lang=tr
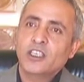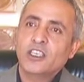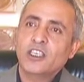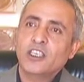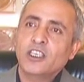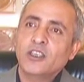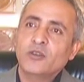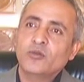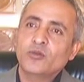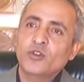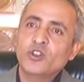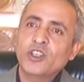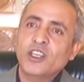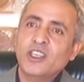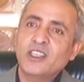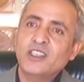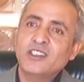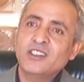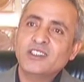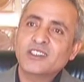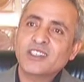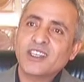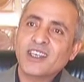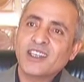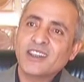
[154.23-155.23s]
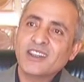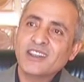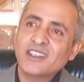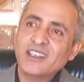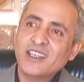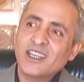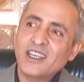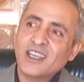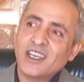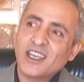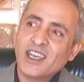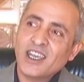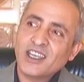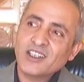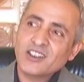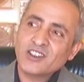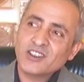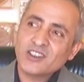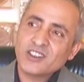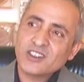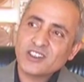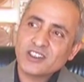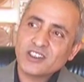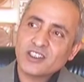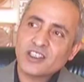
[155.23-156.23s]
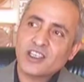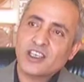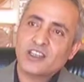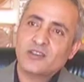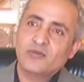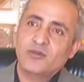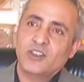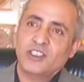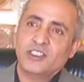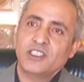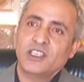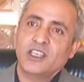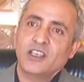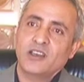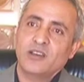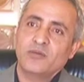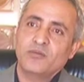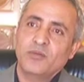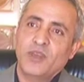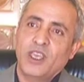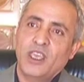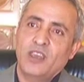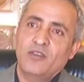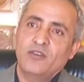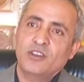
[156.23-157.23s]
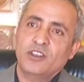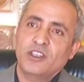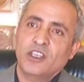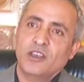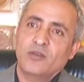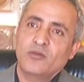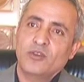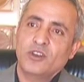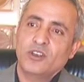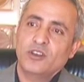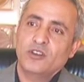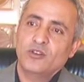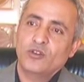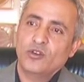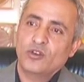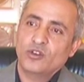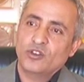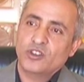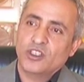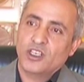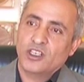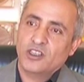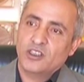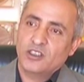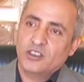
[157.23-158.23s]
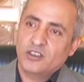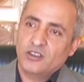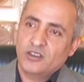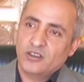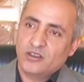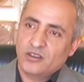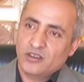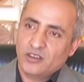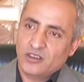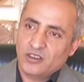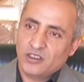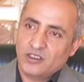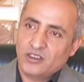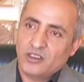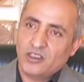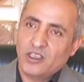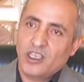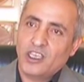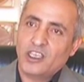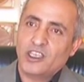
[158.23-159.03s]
E, bu da insanlığa açısından mesela B vitamini noksanlı e,